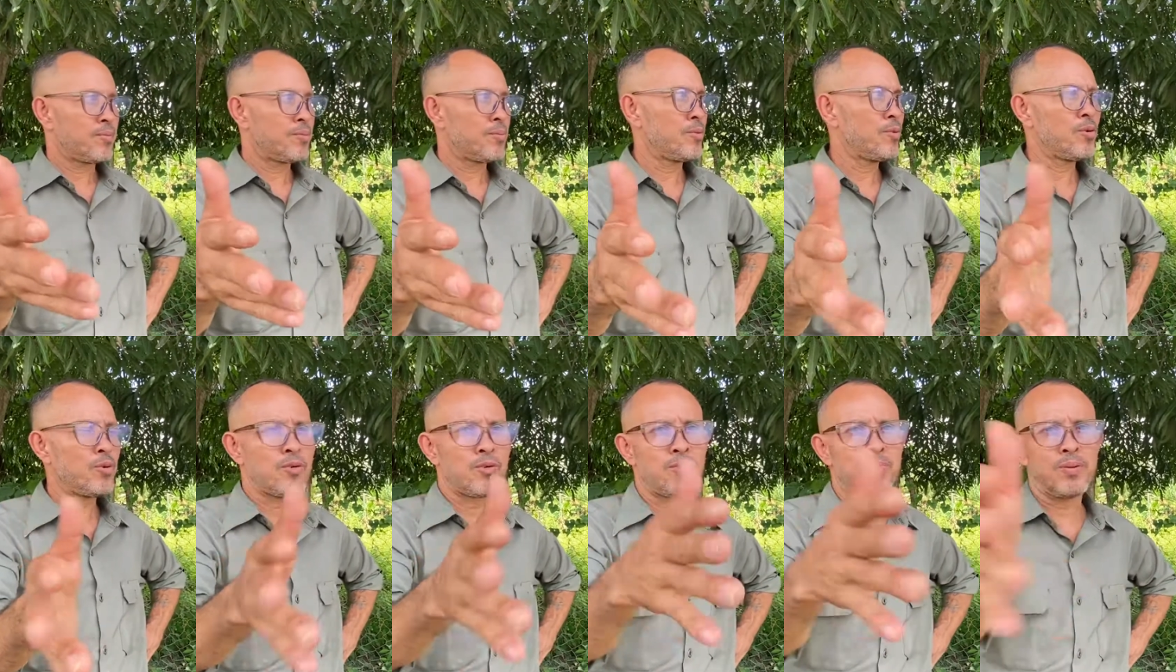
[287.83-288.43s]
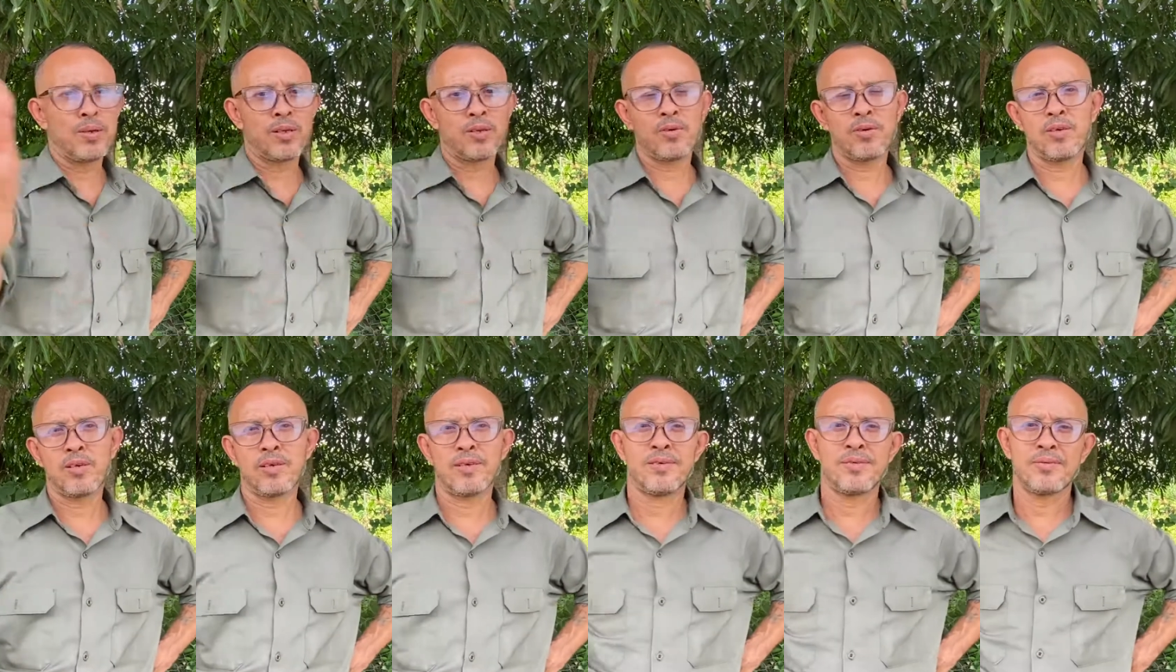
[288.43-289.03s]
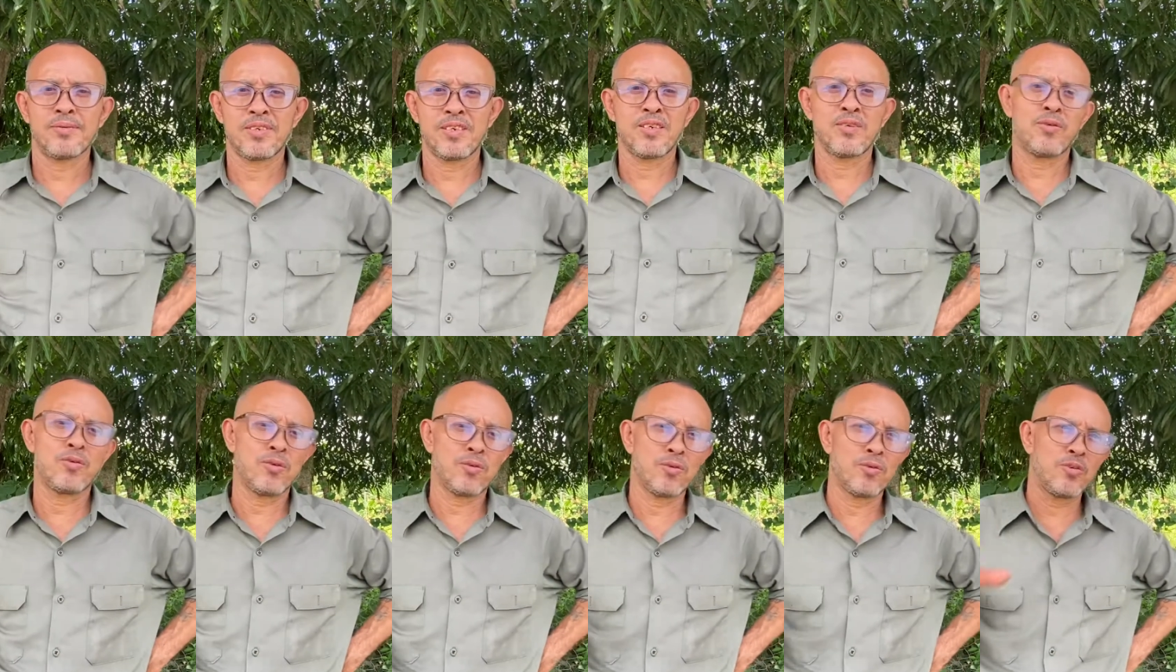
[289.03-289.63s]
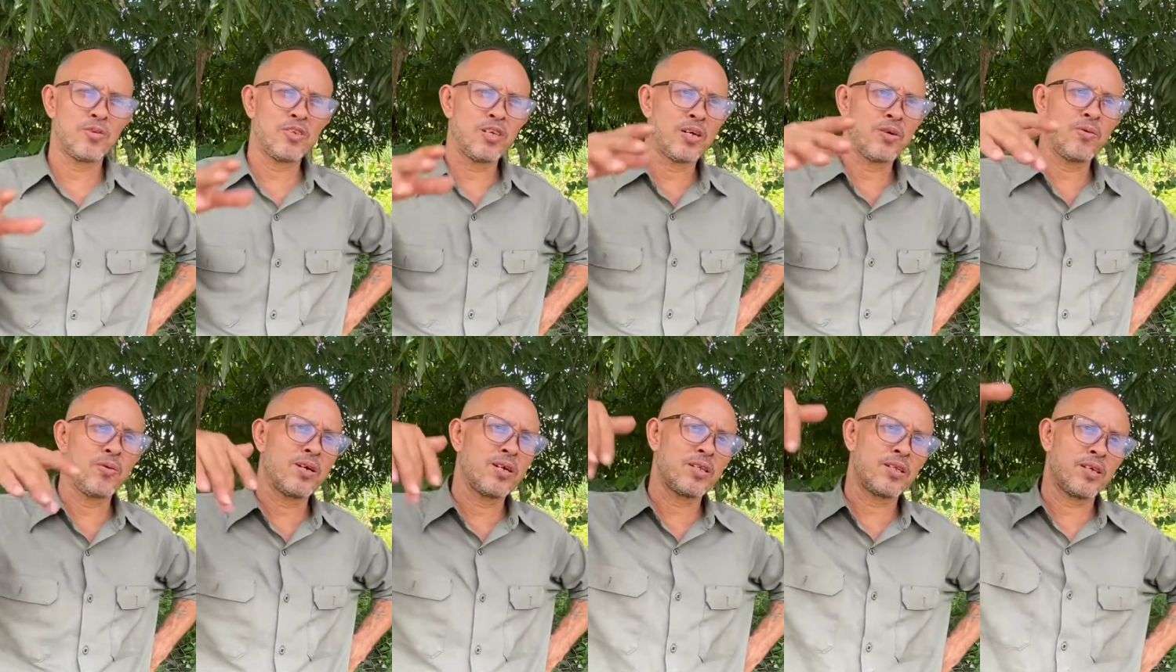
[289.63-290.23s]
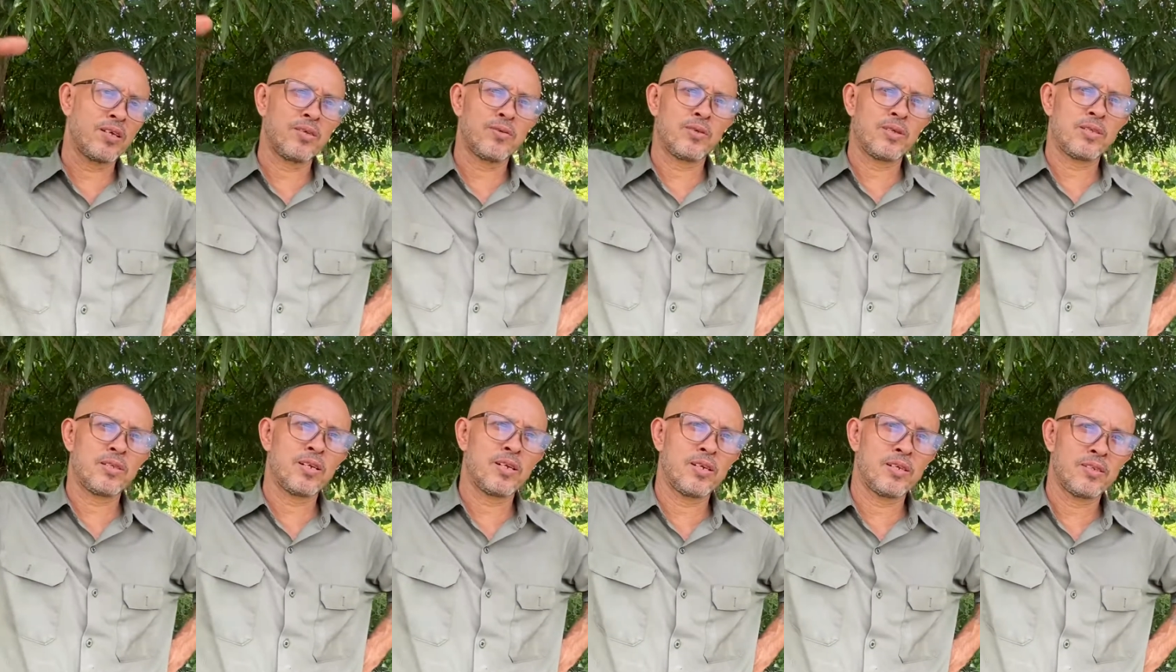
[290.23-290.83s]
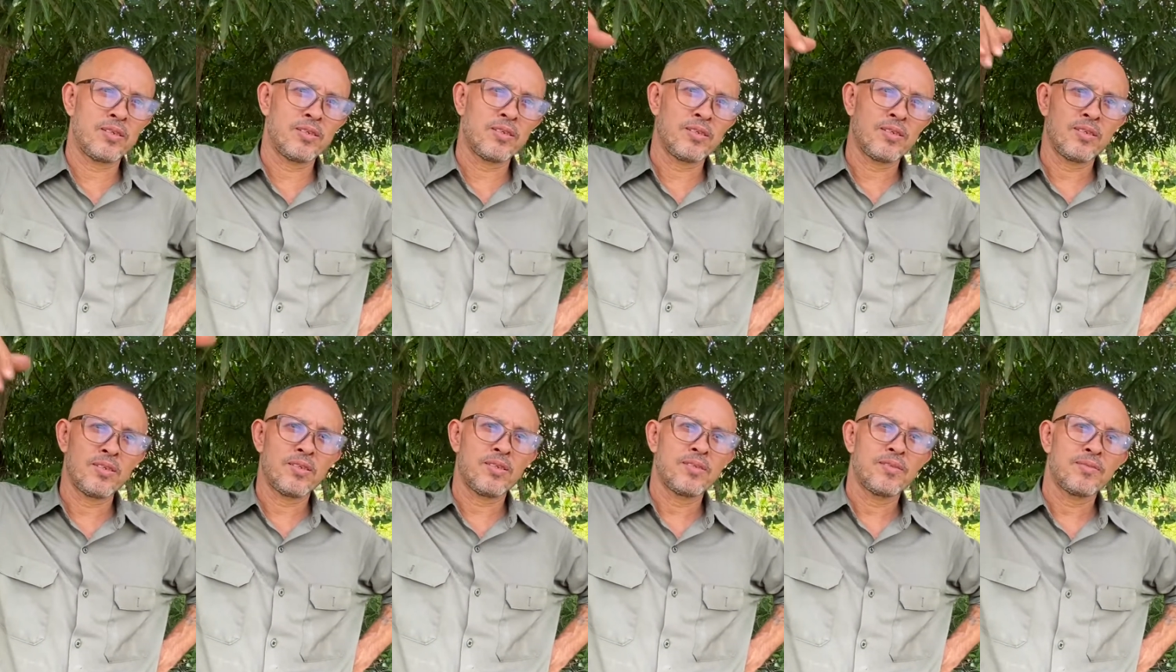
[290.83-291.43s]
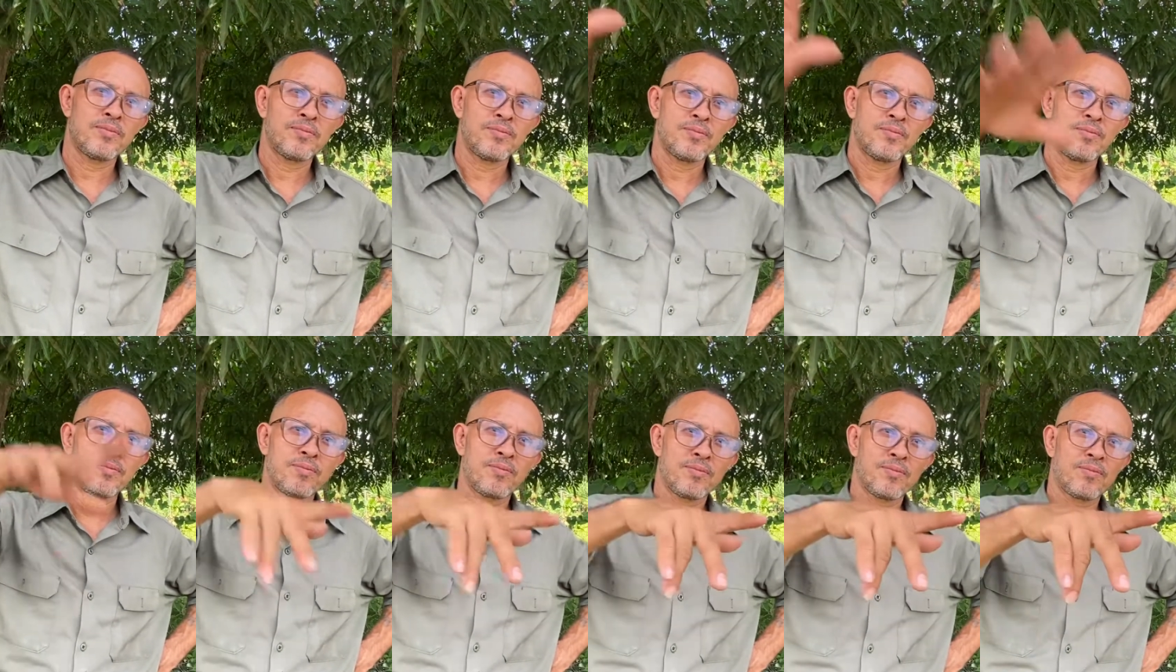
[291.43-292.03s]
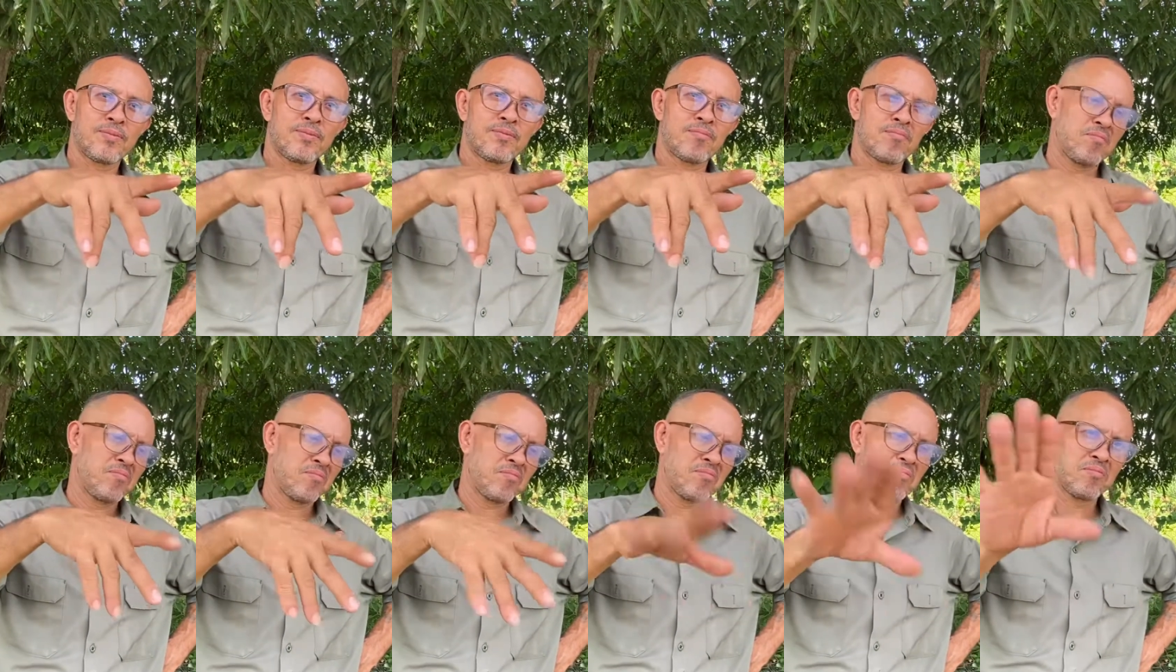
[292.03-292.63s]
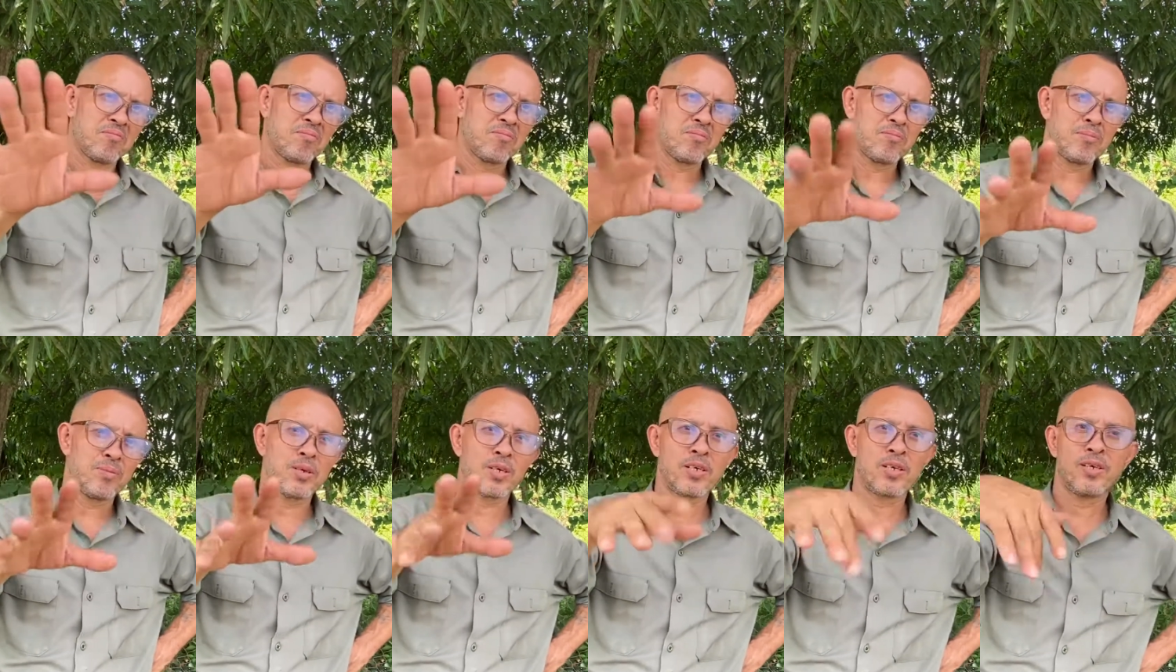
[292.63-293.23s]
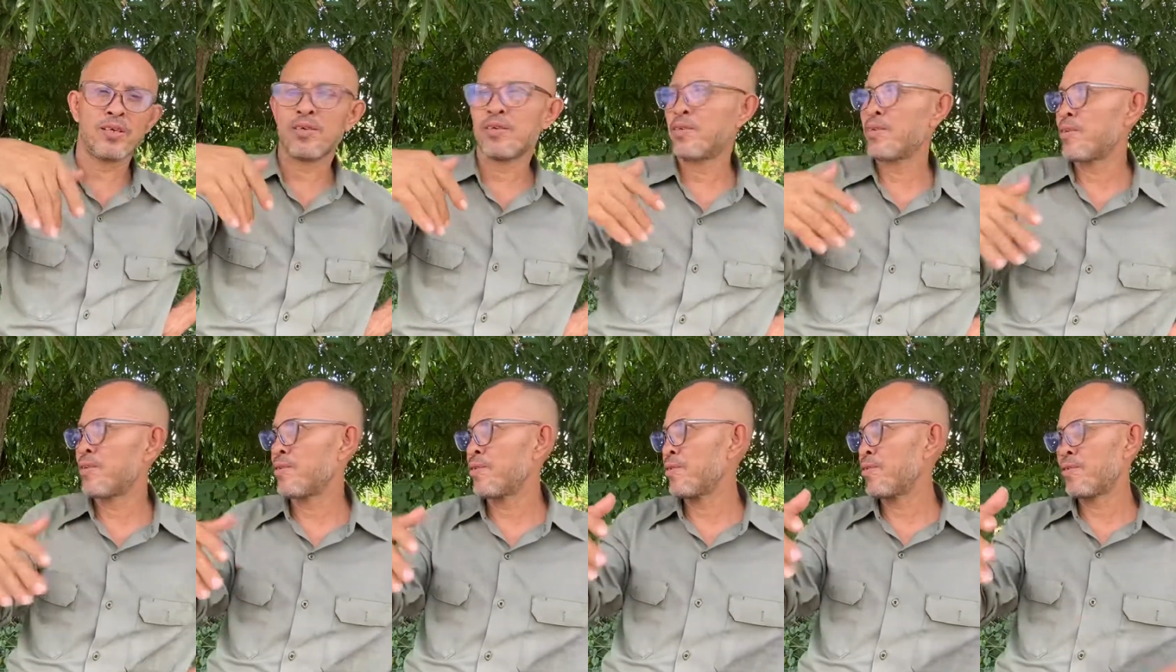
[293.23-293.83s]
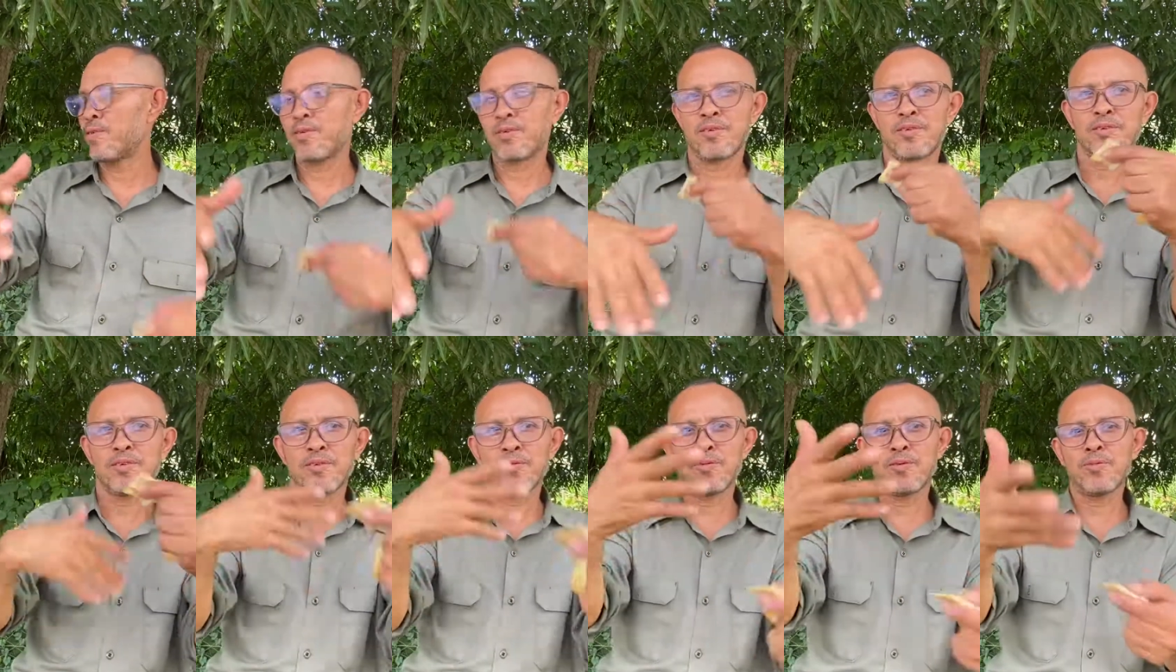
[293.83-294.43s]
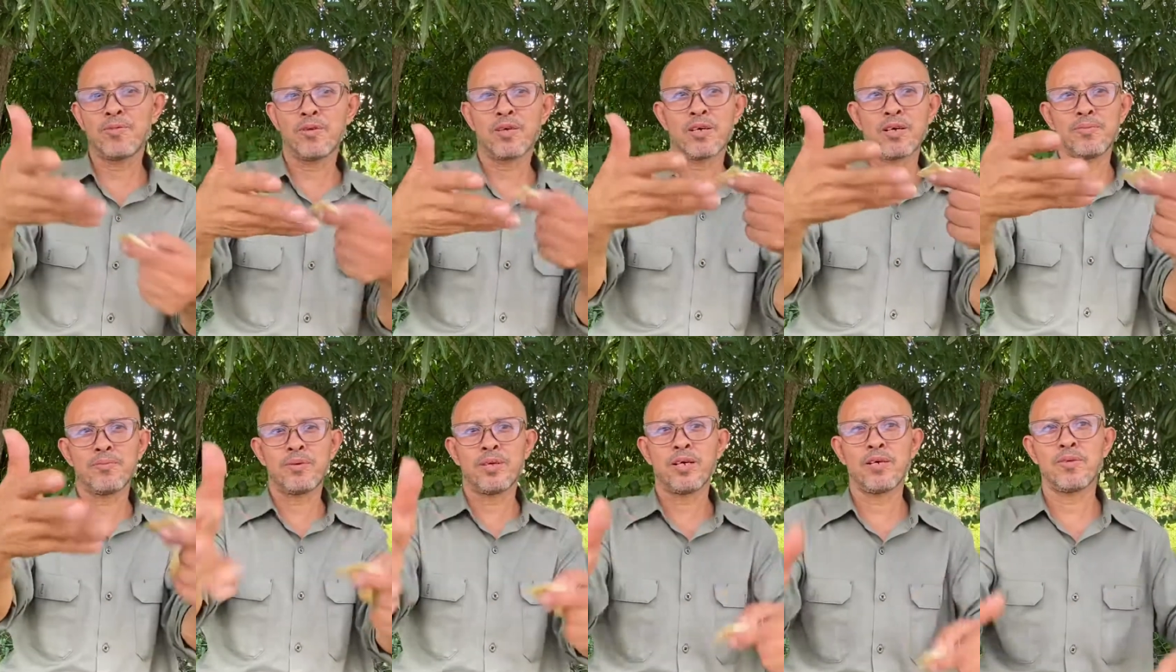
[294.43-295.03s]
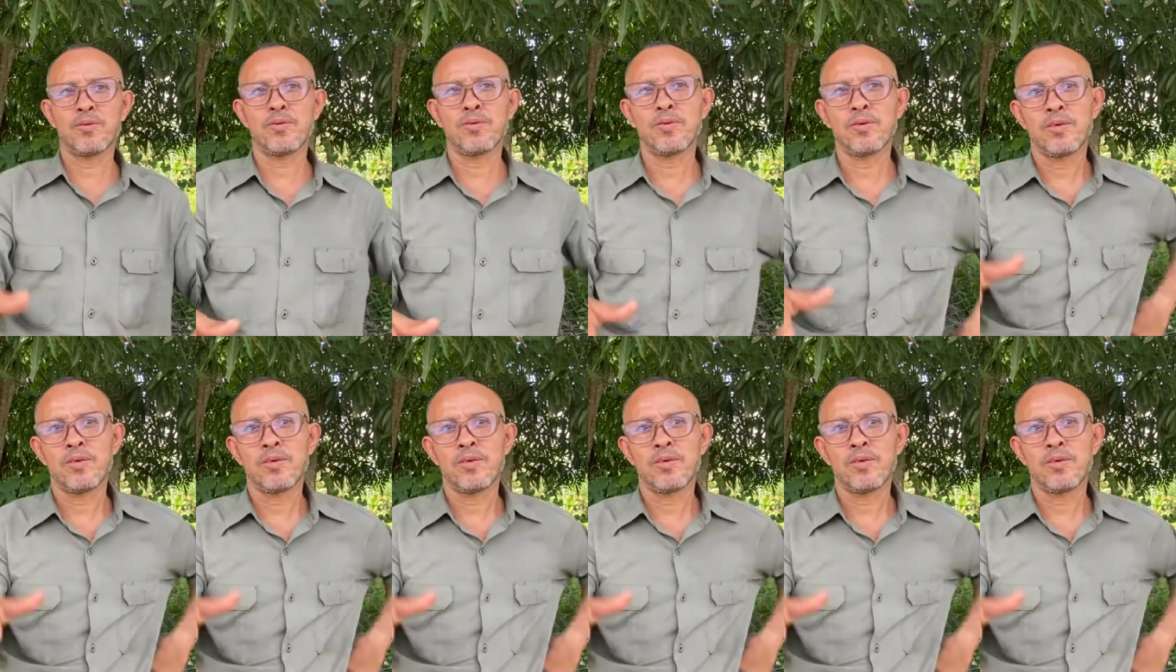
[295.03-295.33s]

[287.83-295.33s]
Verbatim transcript: Dios nos perdona. Y no, se acuerda de nuestras... Nuestros pecados. Porque fuimos cambiados.